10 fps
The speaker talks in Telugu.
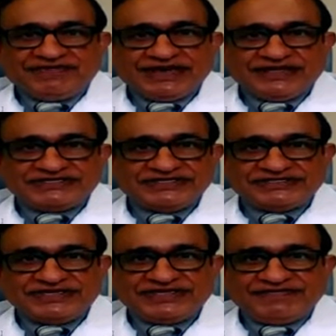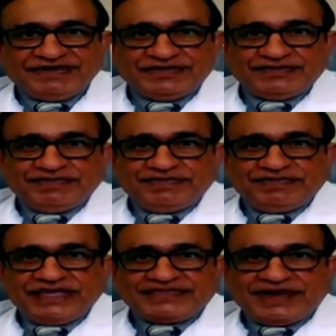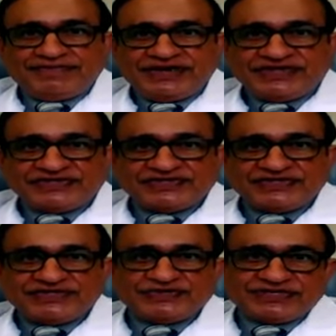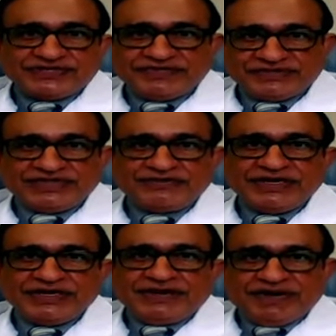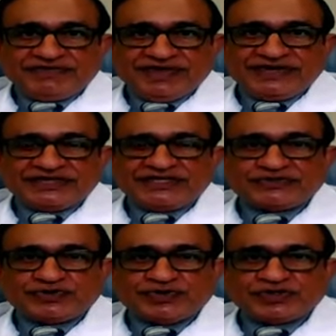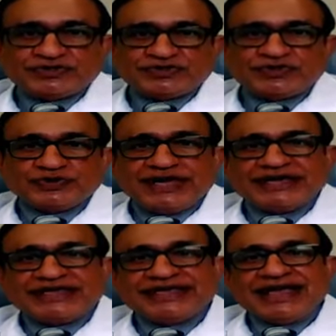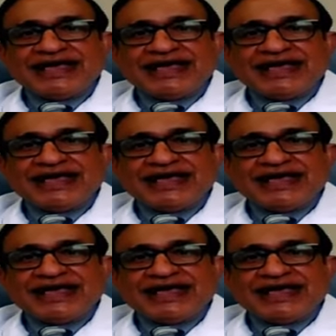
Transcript: ఎవరైనా చేసేది ఏమీ లేదు మిగతా మెడిసిన్స్ ట్రీట్మెంట్స్ నేను మనం వేరేగా చూడొచ్చు కానీ